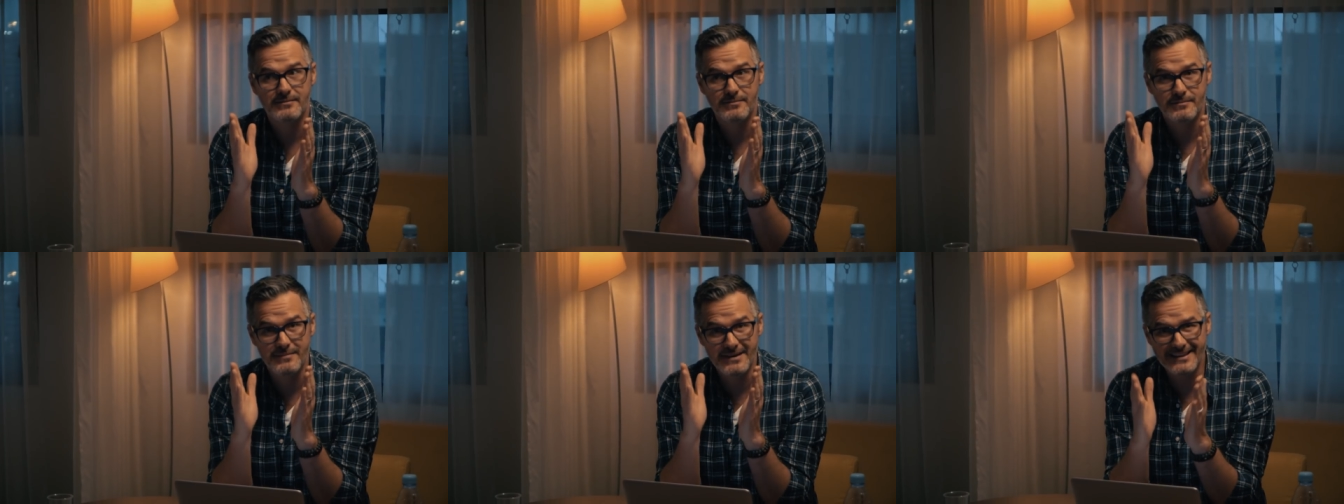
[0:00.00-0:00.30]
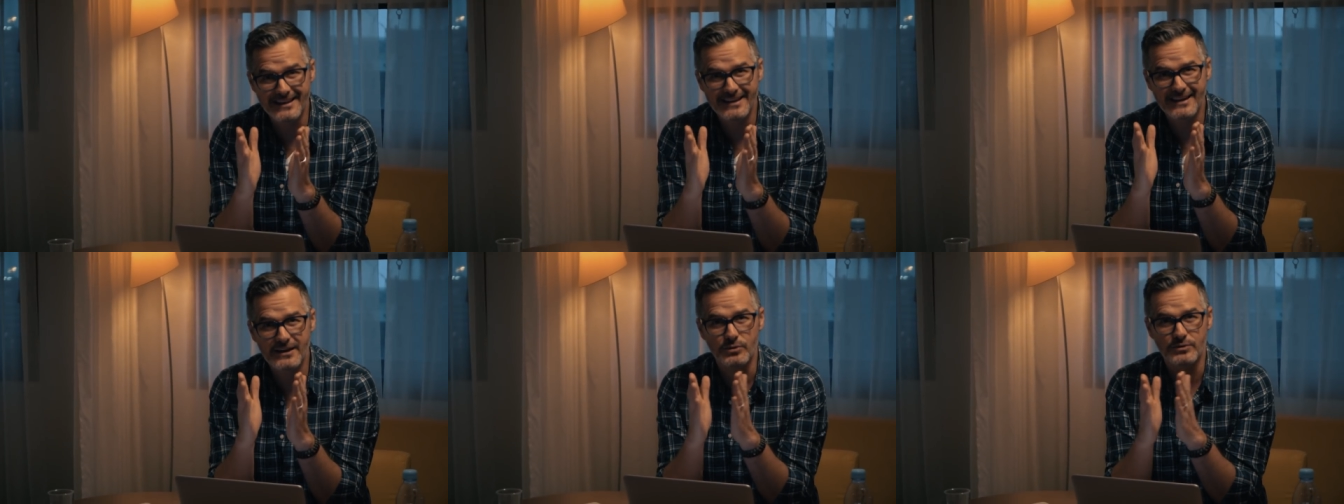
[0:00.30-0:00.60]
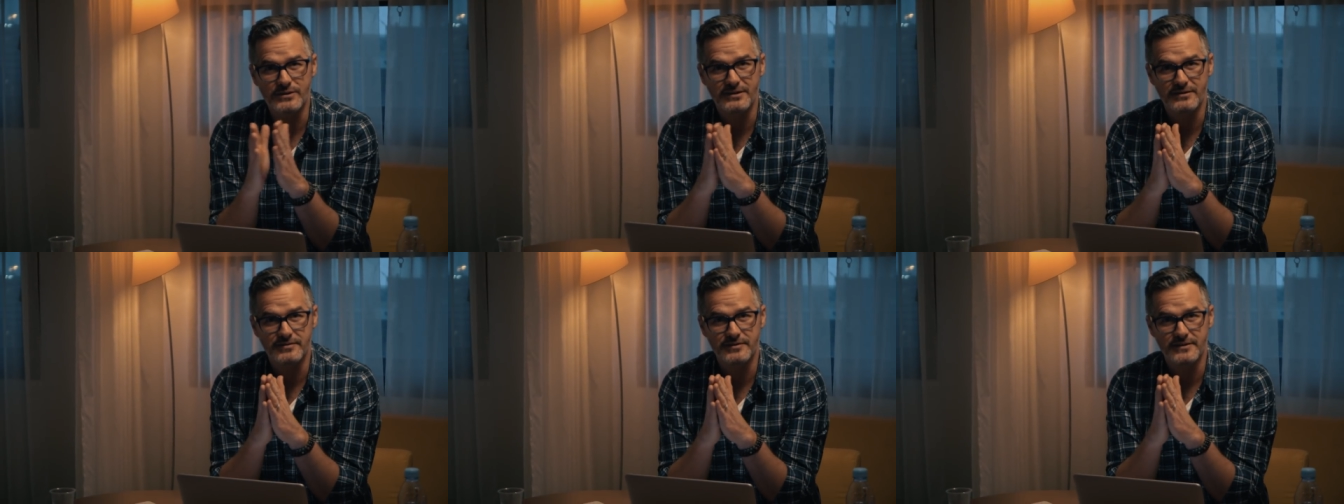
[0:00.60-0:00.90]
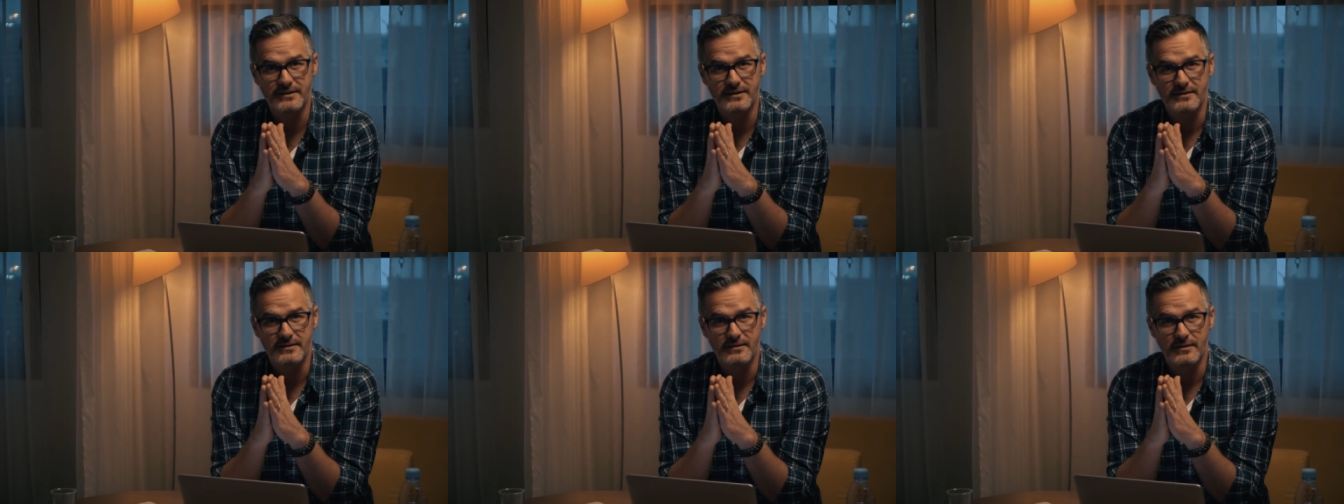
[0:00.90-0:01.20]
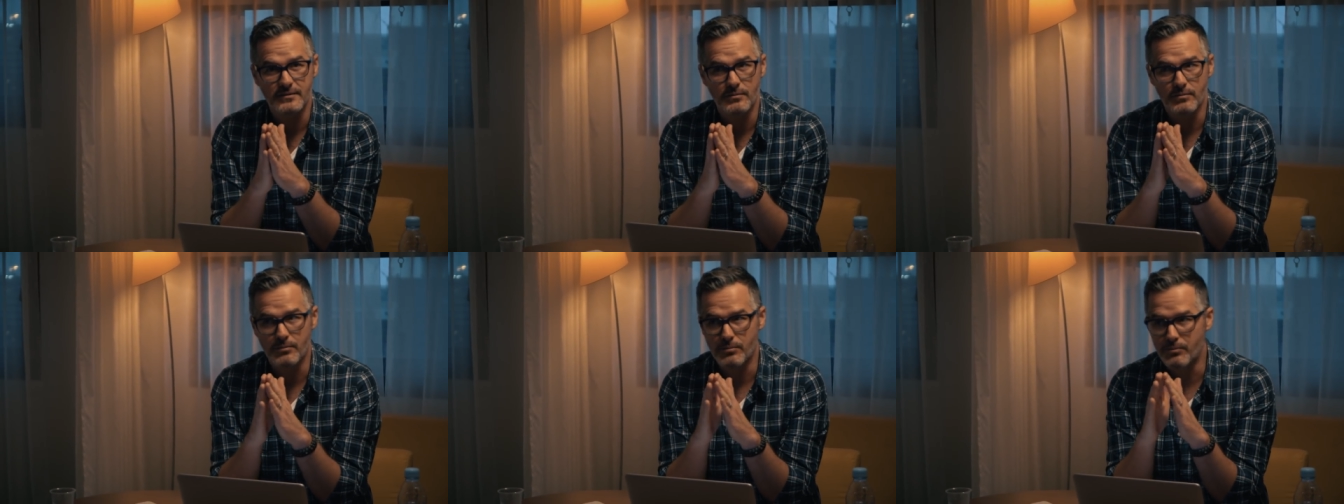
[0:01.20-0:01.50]
mettez-les au défi.
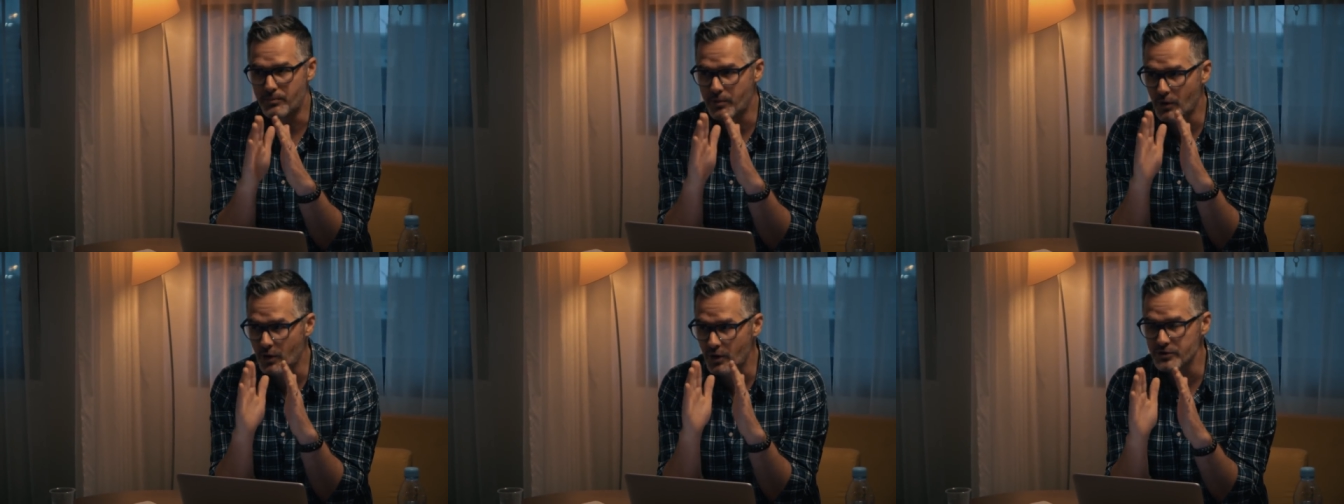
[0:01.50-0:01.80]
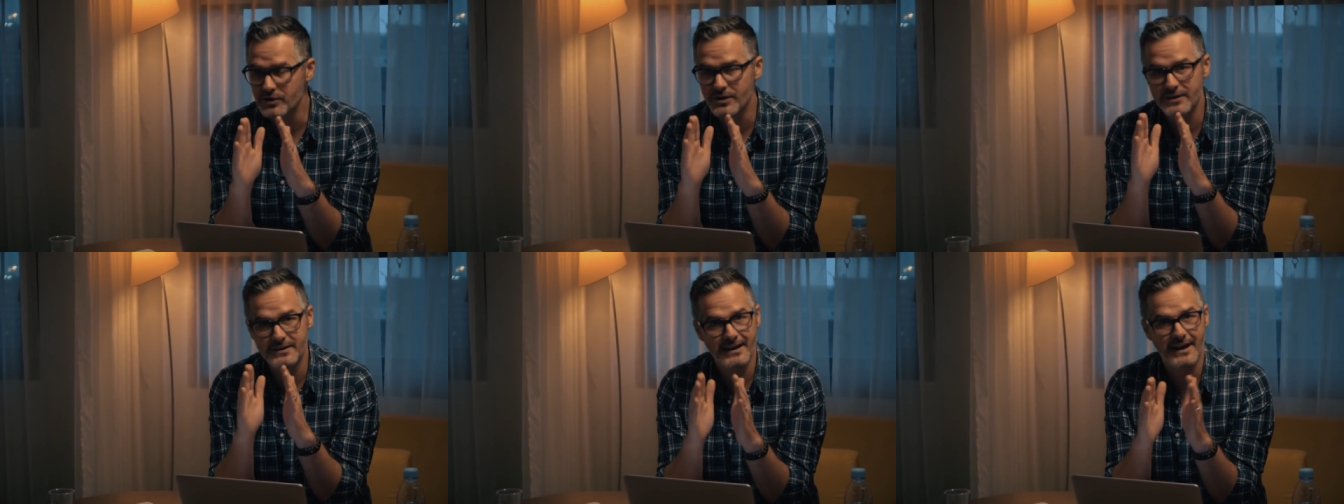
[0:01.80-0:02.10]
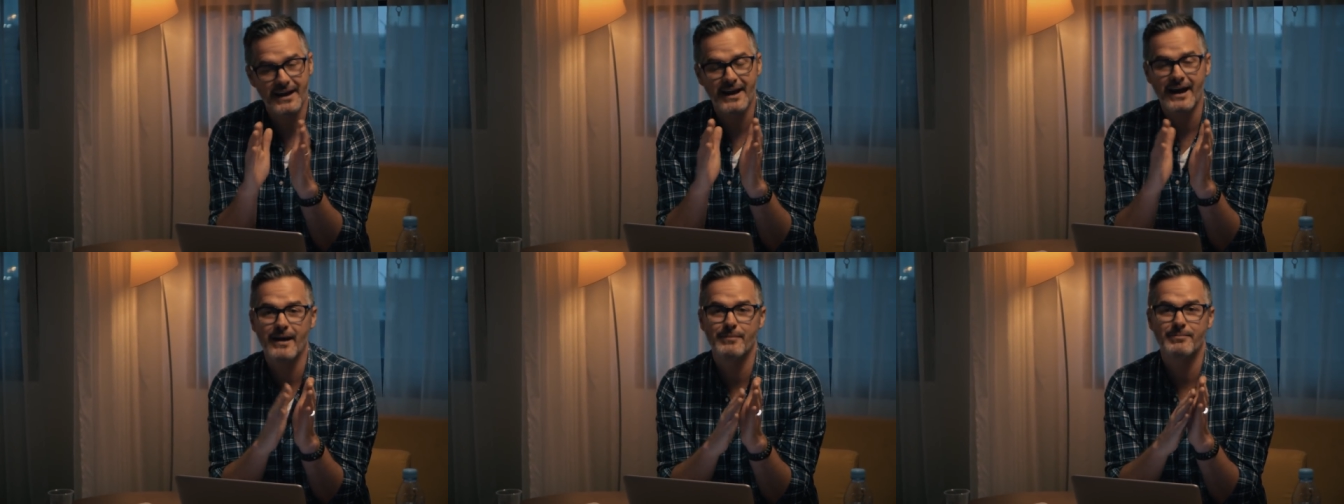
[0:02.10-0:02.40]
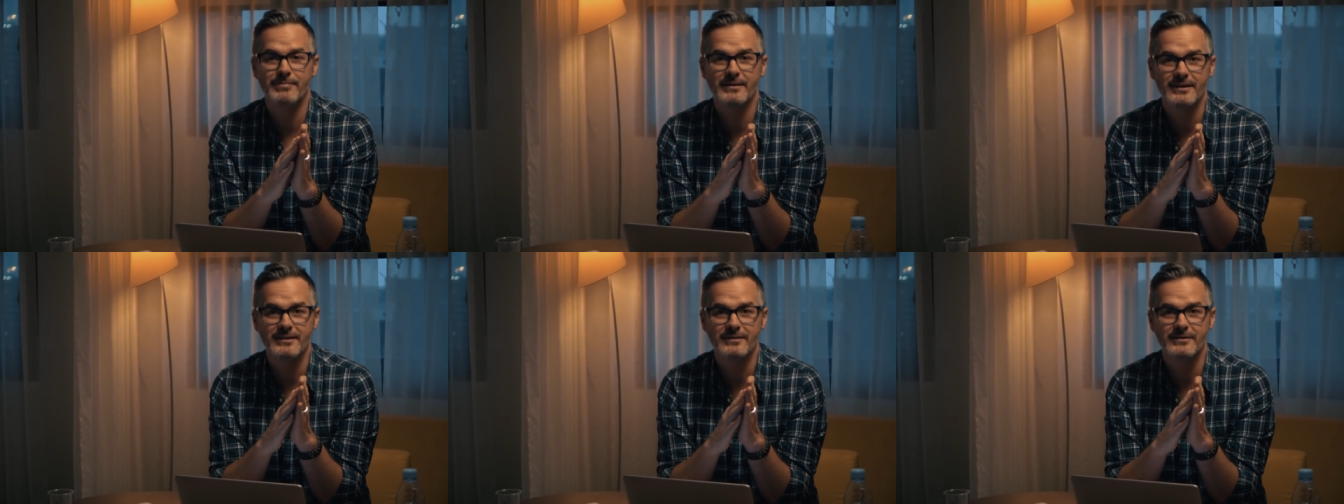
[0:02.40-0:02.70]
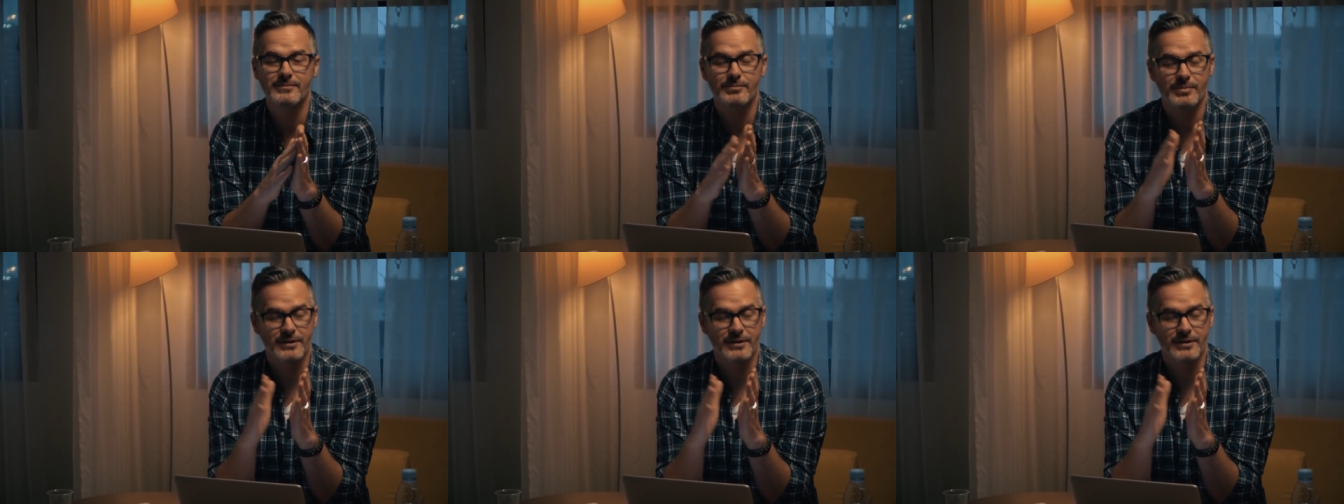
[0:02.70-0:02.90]
Pas de temps à perdre.